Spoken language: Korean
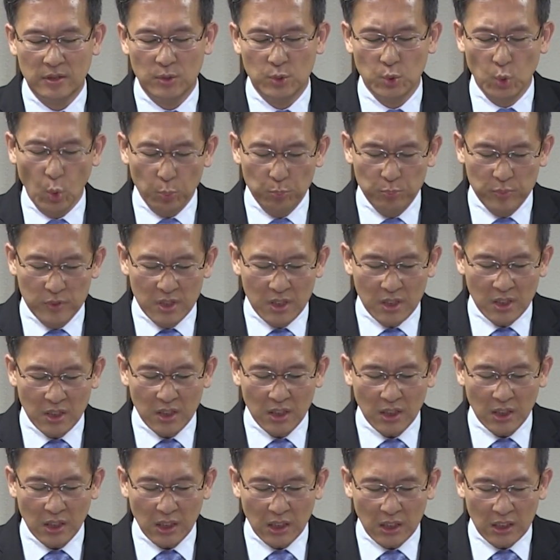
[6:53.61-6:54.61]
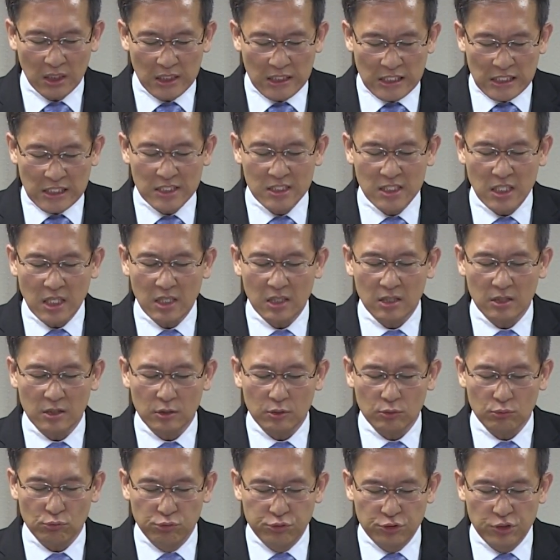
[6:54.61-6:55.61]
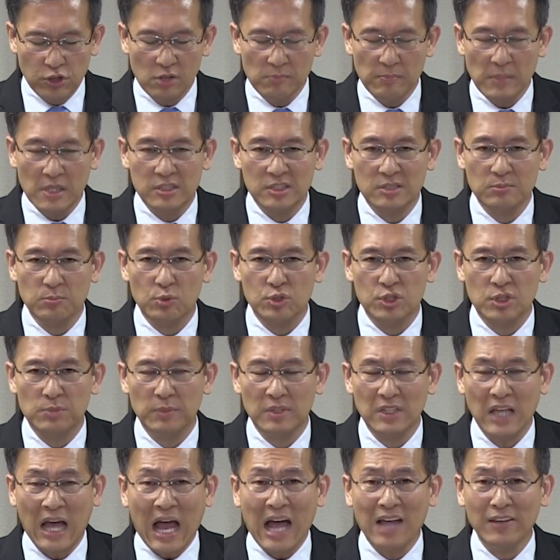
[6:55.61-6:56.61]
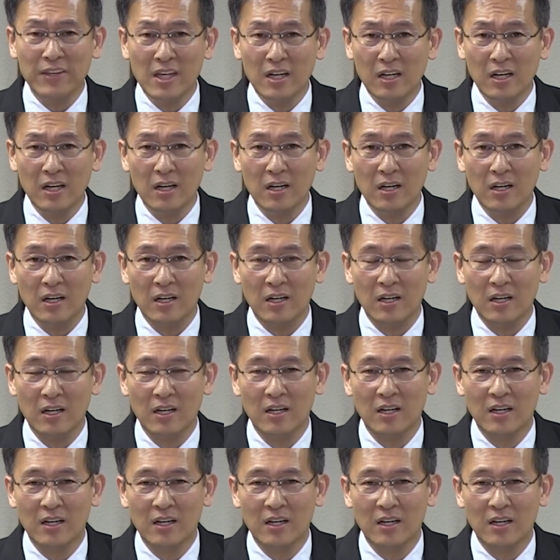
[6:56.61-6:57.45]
욥기 2장 9절 말씀 보시면 아내가